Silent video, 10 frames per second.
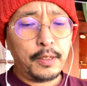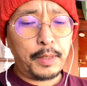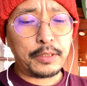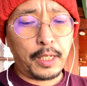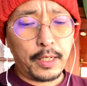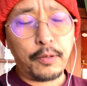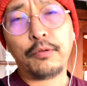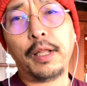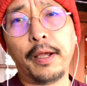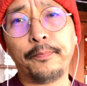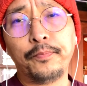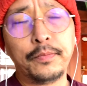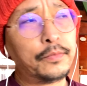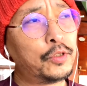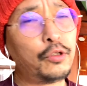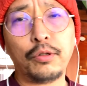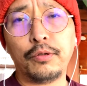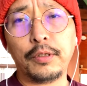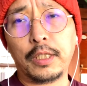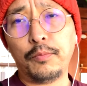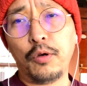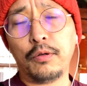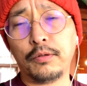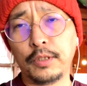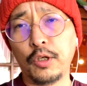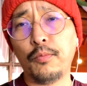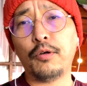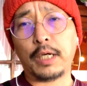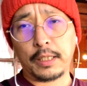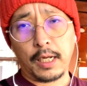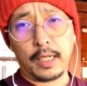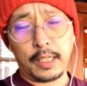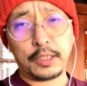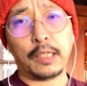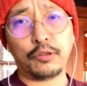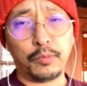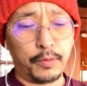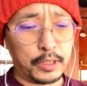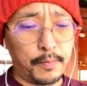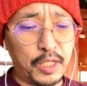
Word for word: まずね、このね、ちょっと疑問に思う方がいらっしゃると思います。